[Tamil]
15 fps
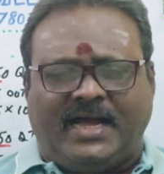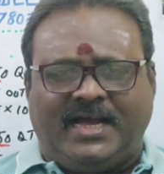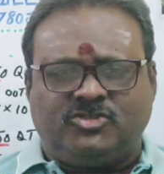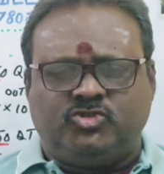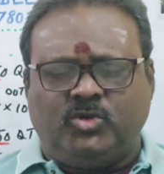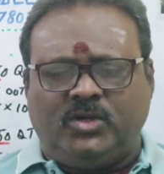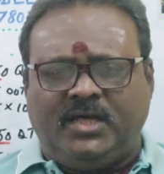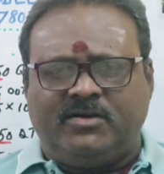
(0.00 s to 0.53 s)

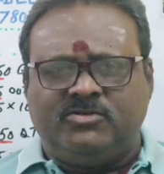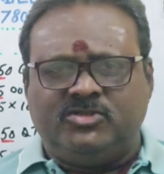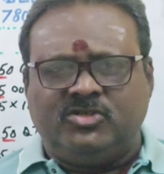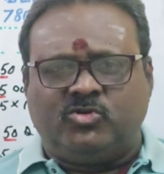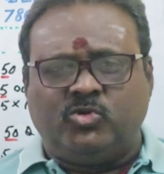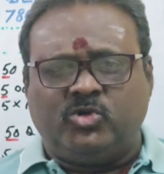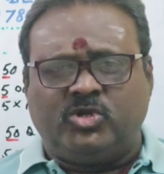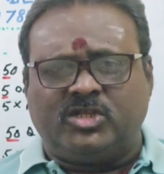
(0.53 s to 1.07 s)
ஆக்சுவலாக வந்து
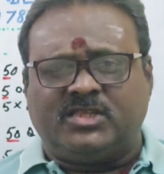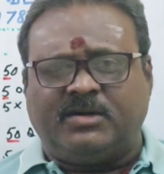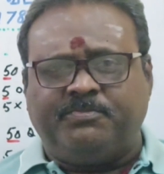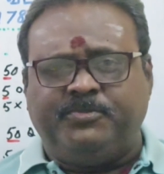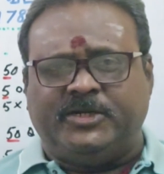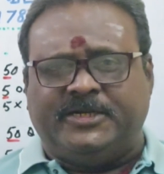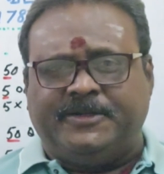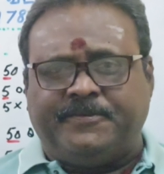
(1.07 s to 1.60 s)
கூற்று
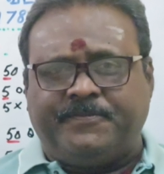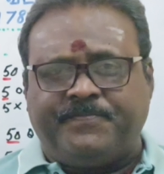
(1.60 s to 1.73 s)
தப்பு